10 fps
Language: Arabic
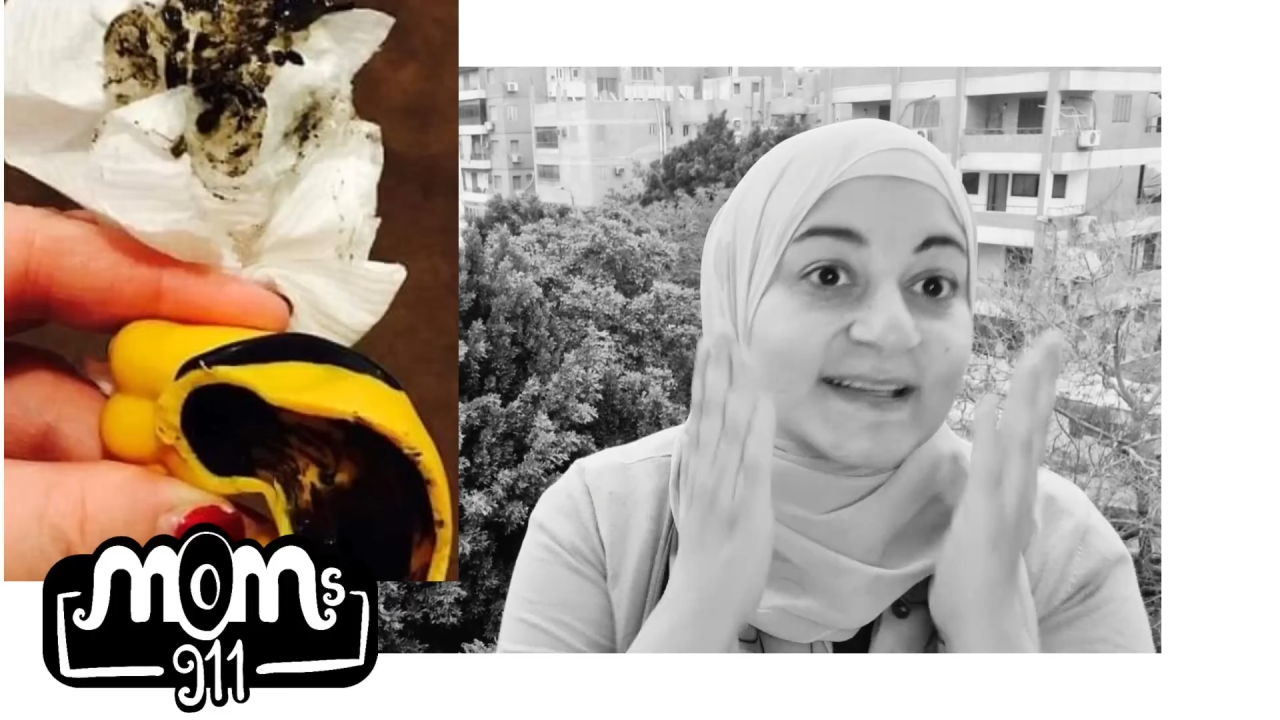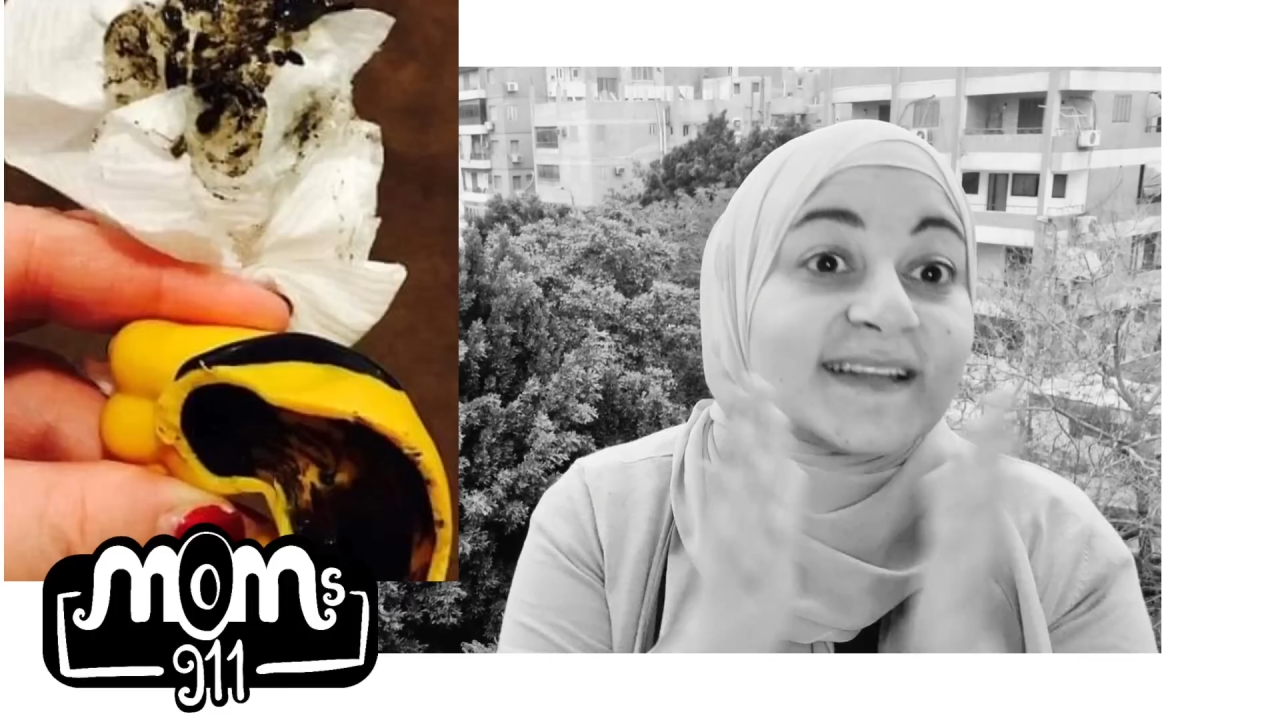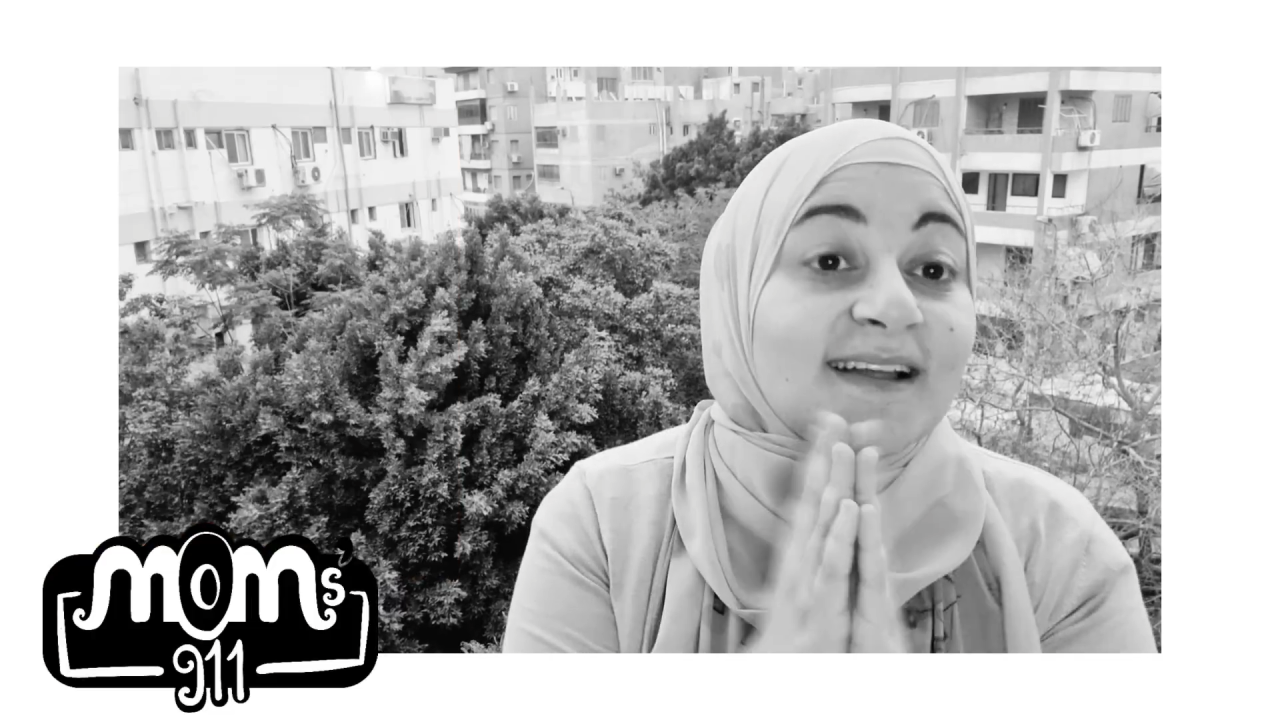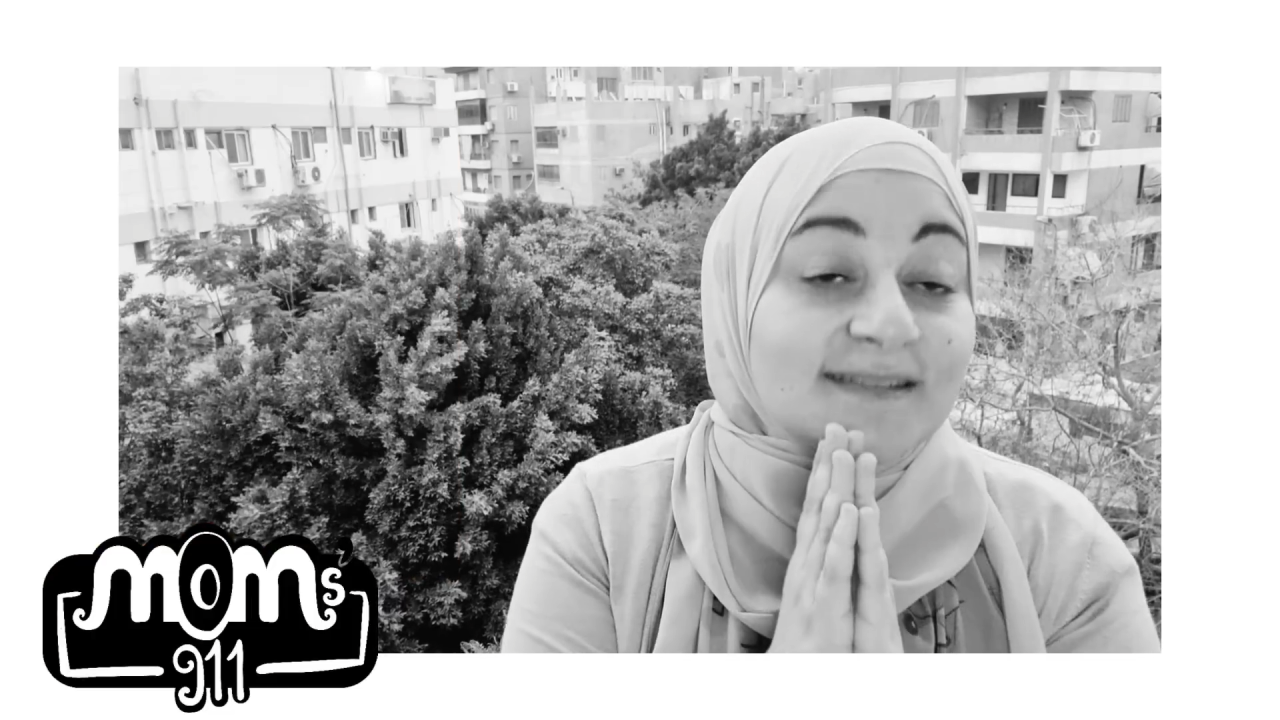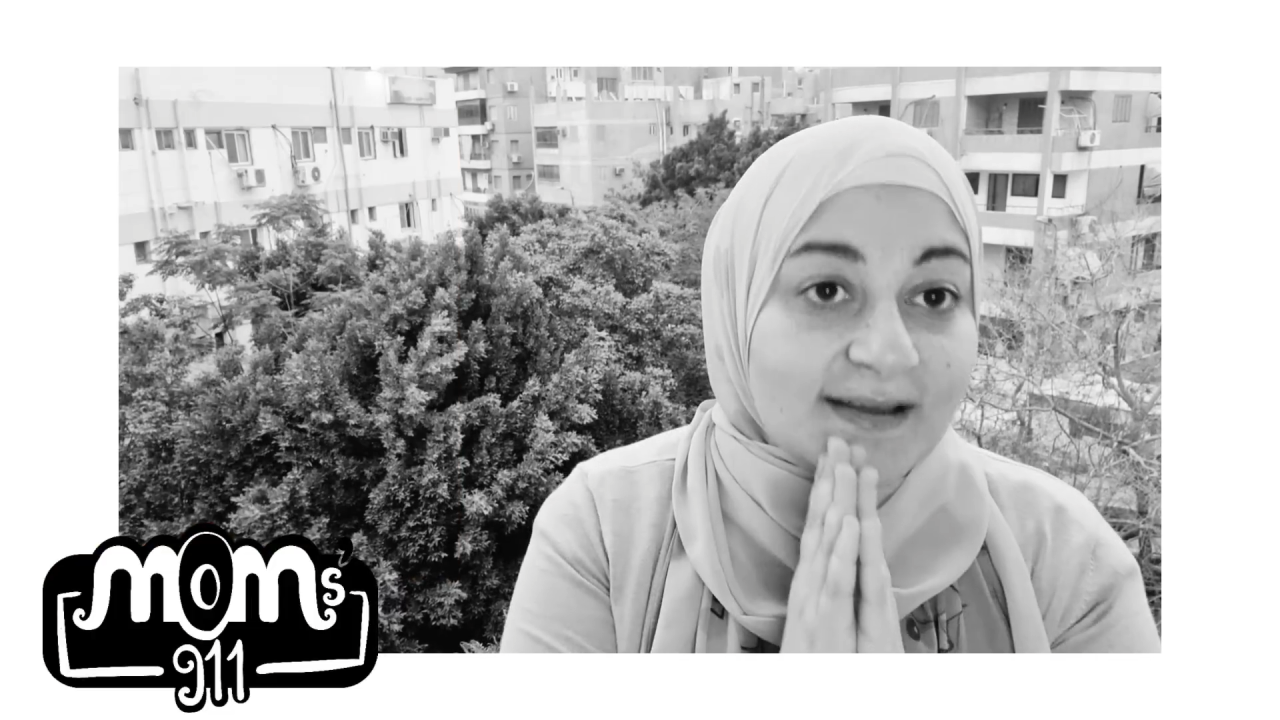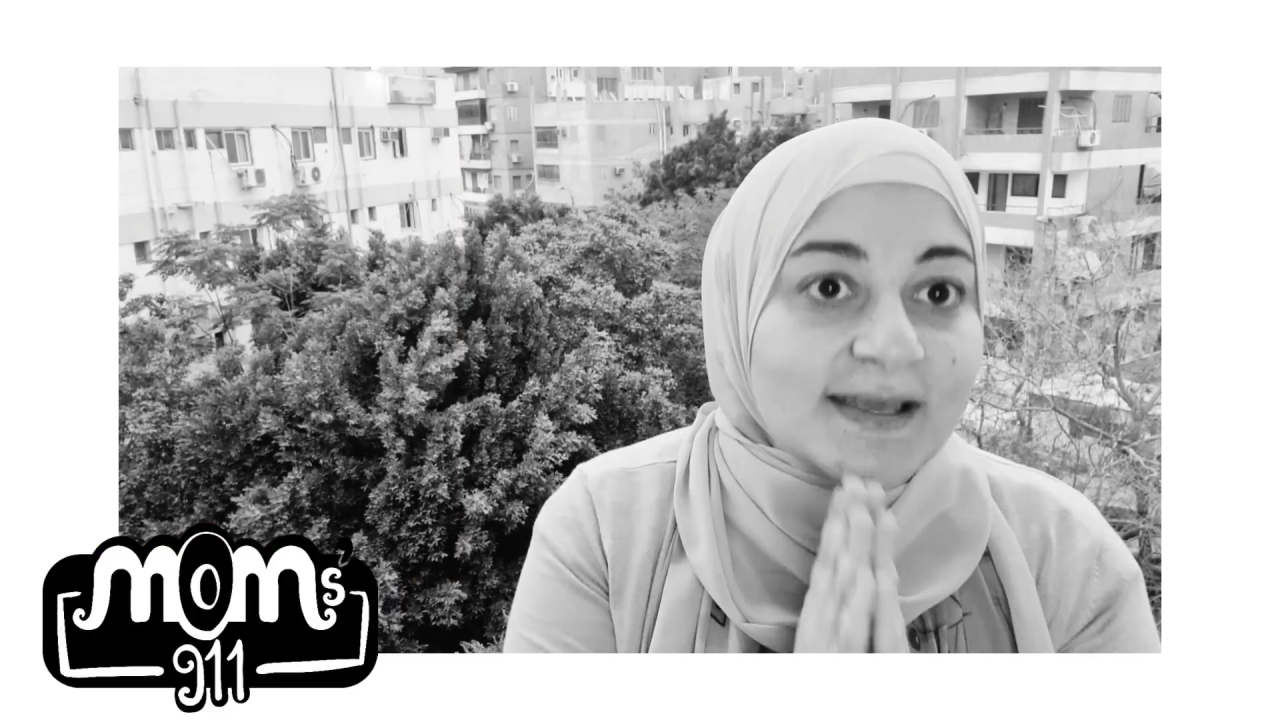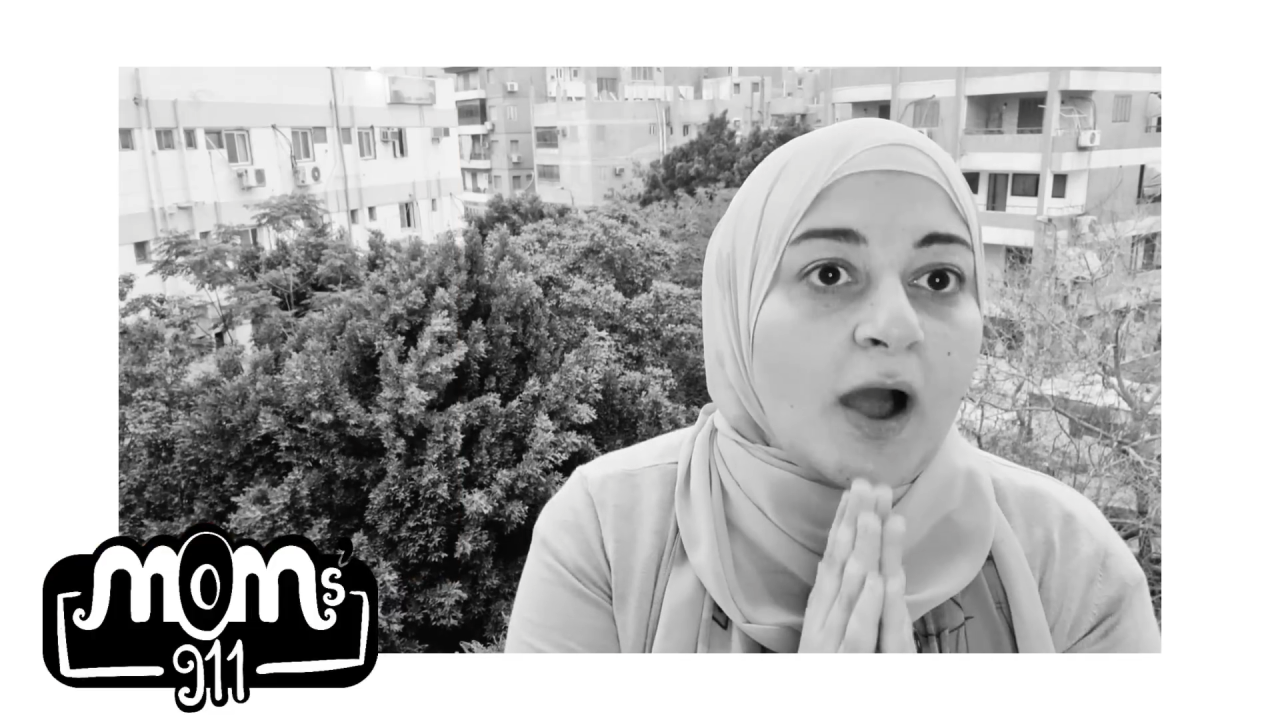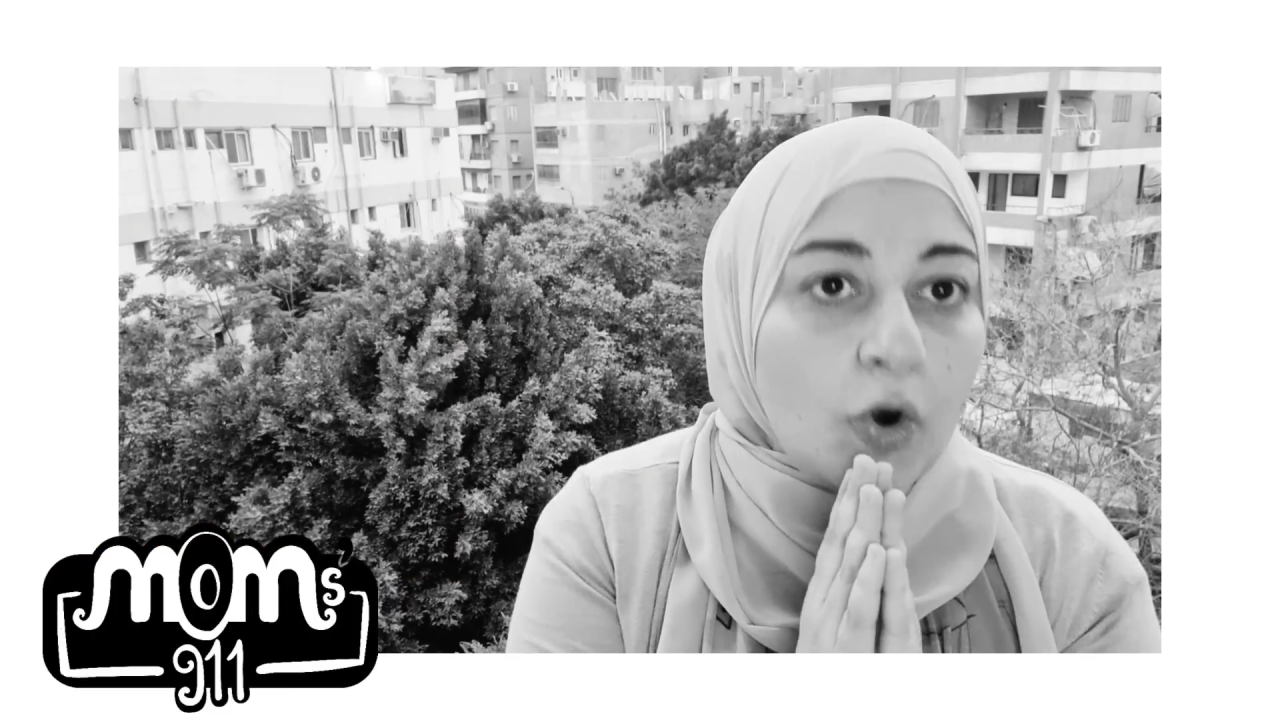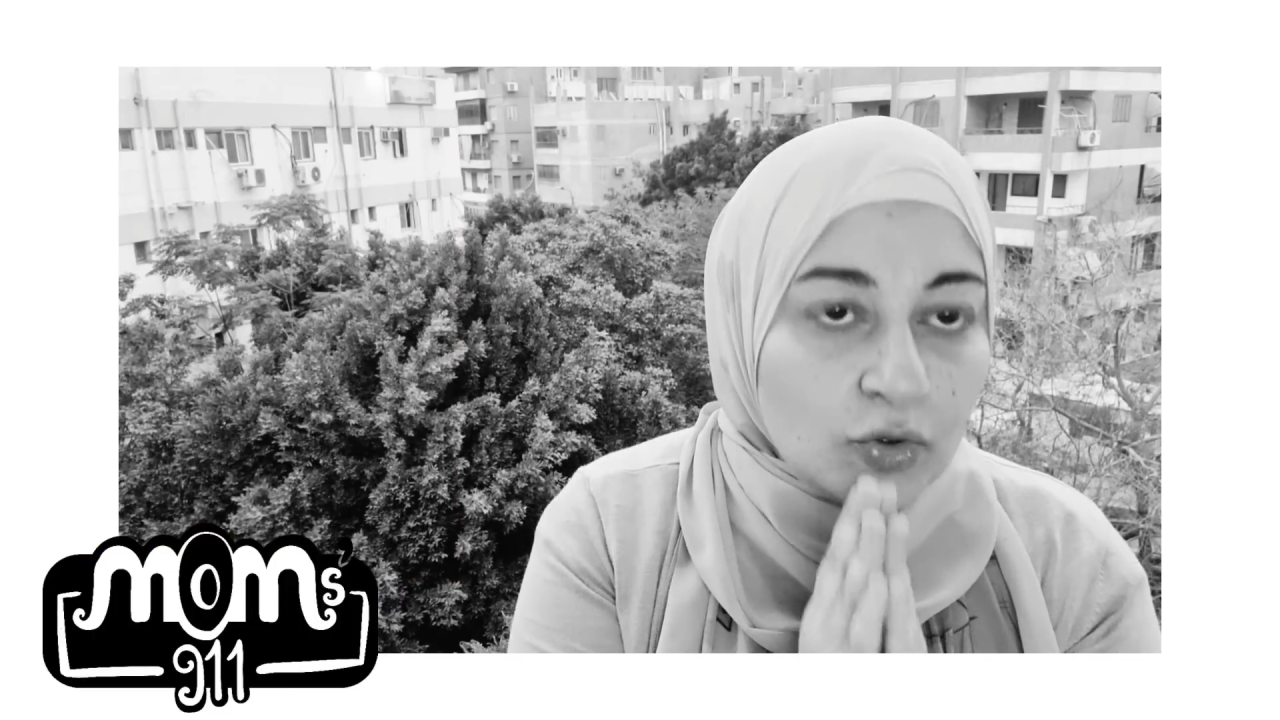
كانت هتضيع